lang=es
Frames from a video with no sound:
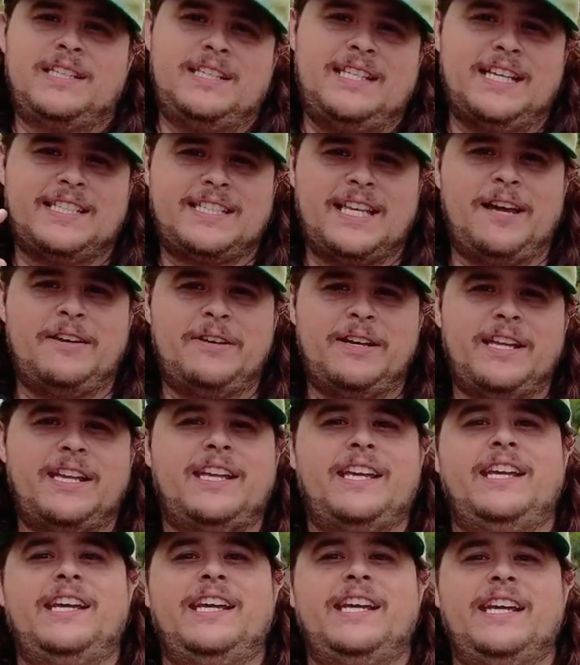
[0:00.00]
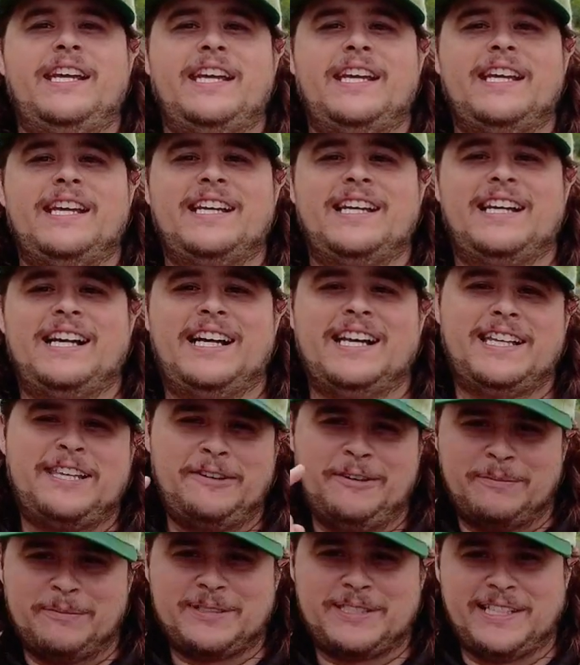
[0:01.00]
ya saben que aquí
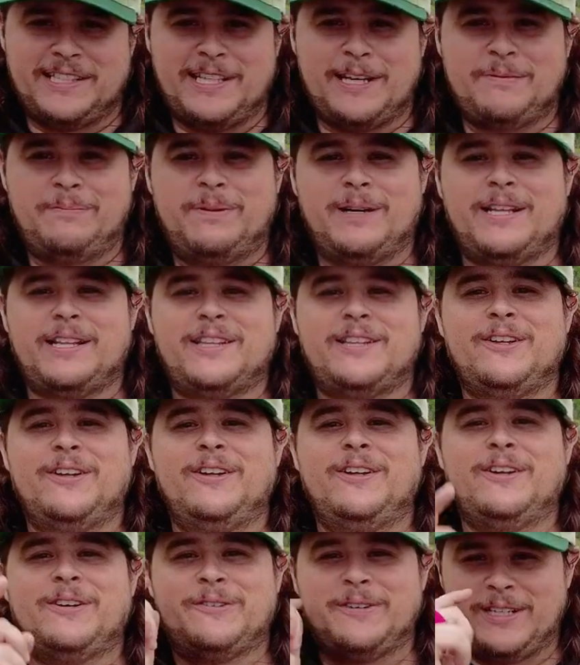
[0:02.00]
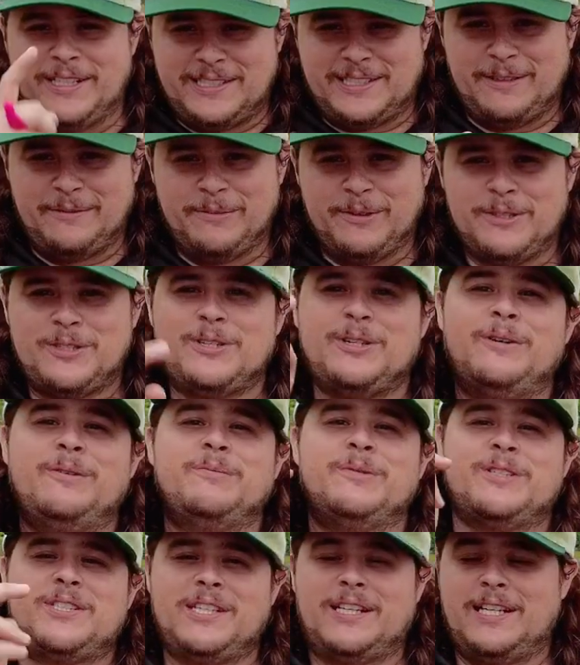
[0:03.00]
vamos a andar para todo. Cuídense mucho.
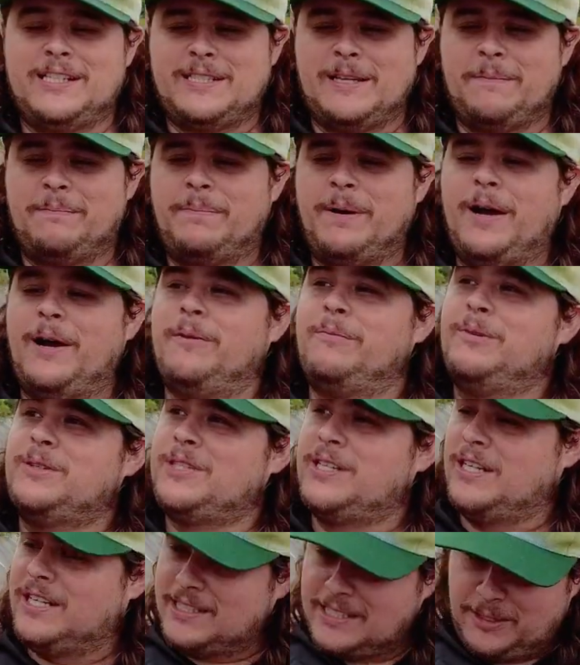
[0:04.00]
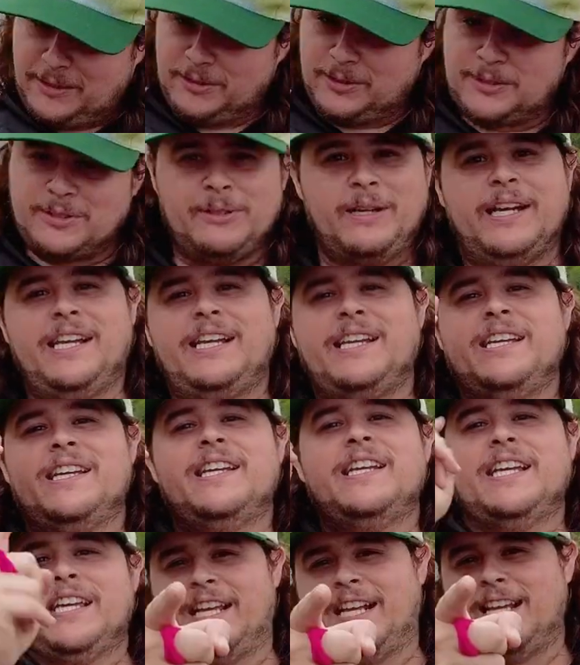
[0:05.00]
Muchas gracias a Pau, muchas gracias a Josué
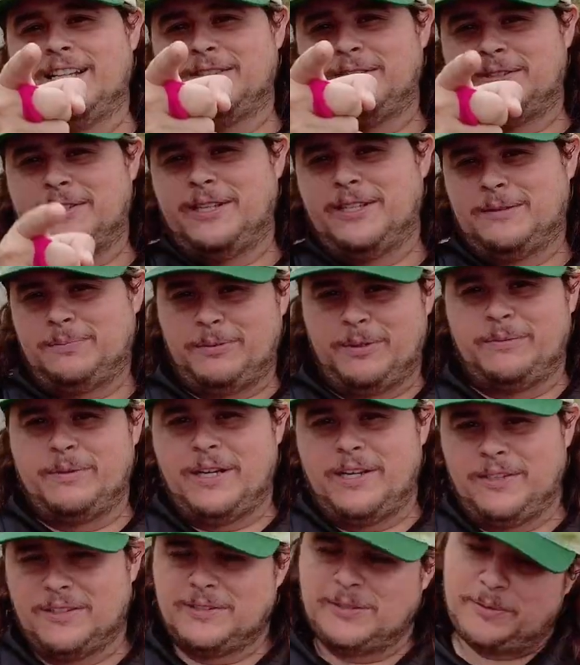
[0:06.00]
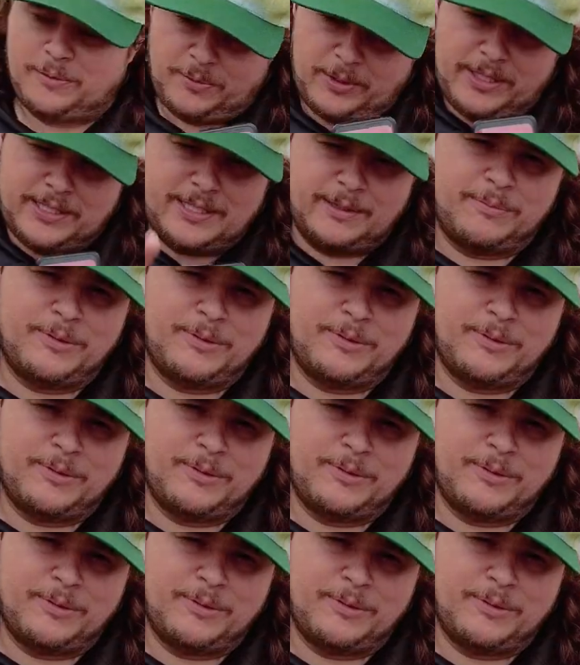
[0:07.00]
y gracias a ustedes por verlos. Cuídense